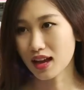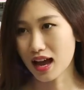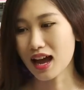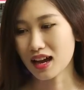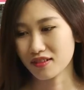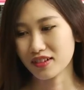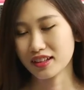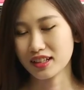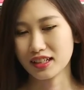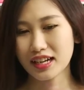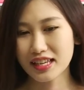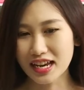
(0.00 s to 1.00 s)
à vậy
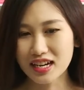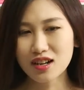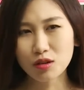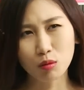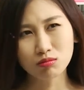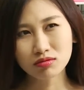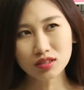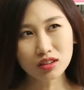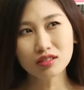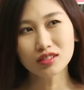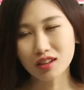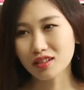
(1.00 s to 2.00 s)
thì cái giấy nó cũng
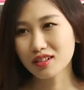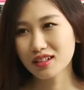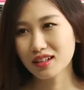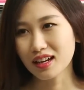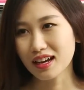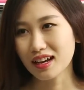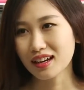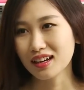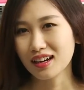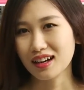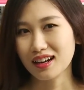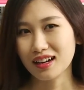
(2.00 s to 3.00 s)
tương tự như là
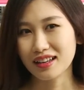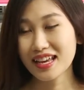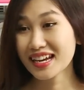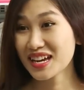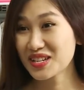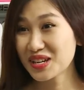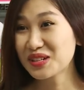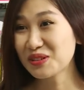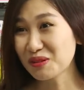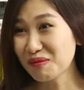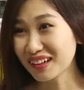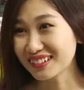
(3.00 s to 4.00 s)
à, giấy khai sinh
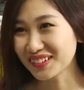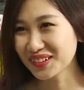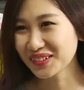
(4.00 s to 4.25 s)
của mình rồi đúng